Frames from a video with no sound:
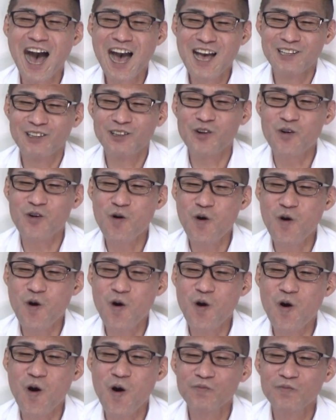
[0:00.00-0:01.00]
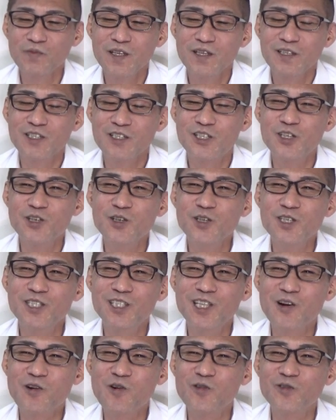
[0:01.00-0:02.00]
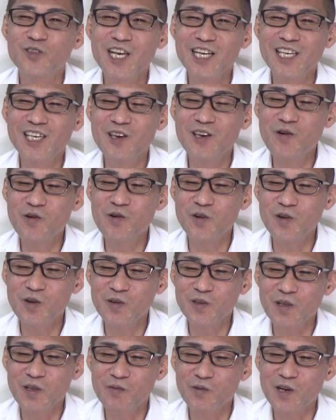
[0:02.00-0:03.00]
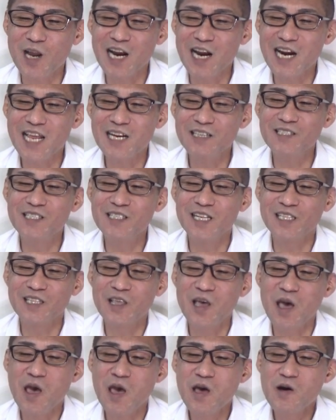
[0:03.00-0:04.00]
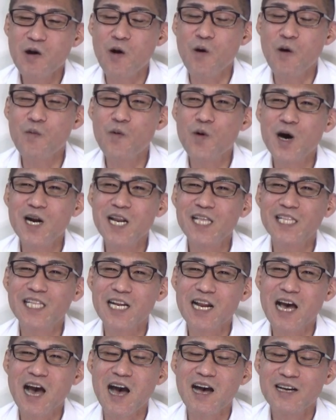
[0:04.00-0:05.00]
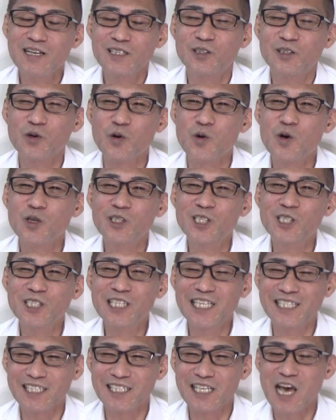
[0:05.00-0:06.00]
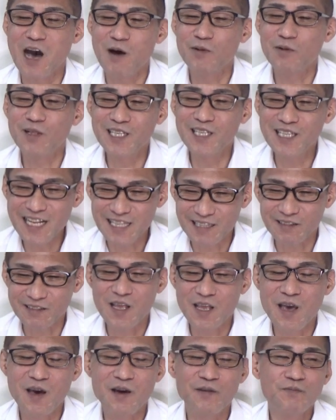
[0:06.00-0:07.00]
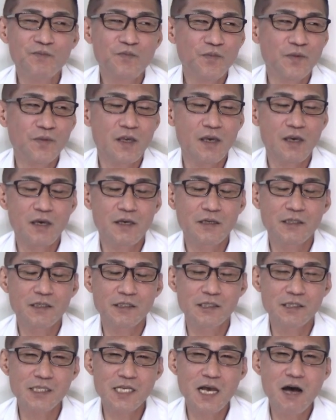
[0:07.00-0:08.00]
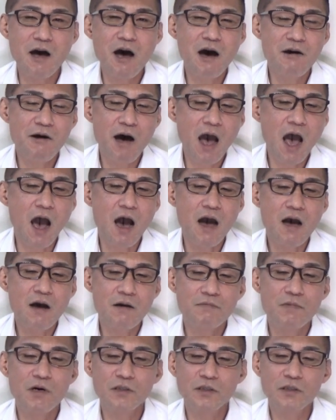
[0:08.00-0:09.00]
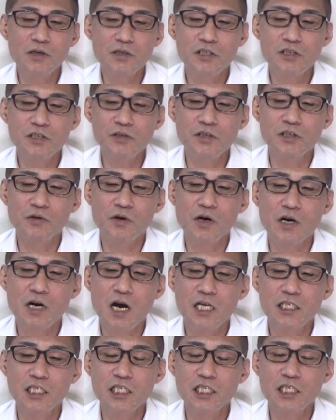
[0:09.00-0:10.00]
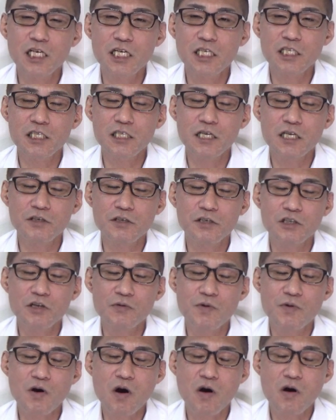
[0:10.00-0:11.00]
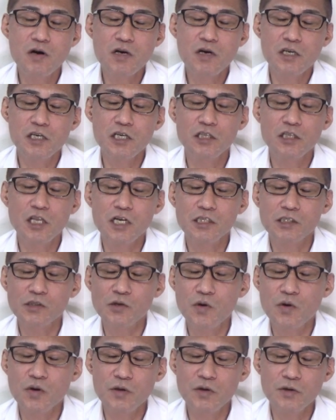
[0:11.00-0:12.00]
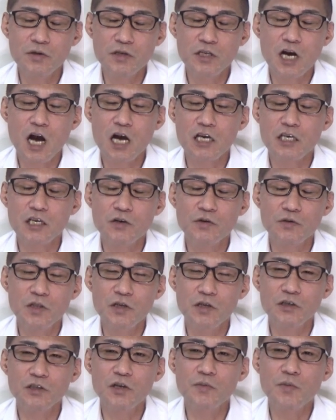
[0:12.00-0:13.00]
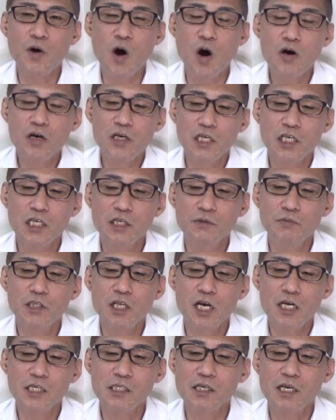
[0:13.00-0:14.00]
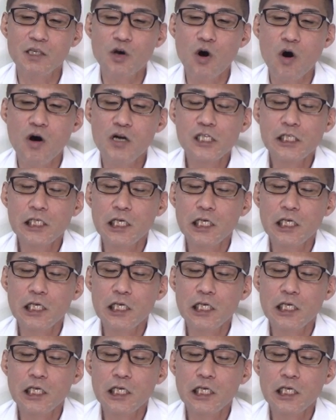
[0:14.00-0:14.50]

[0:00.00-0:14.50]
は、とほほ。10位ってこんな記憶力でもなれるんだって思われたら、どうすんだってやめてくれってね。えー、靴沢は、元獣医とか勘違いしてる人もいて、そういう風に書き込んでる人もいるみたいですけど、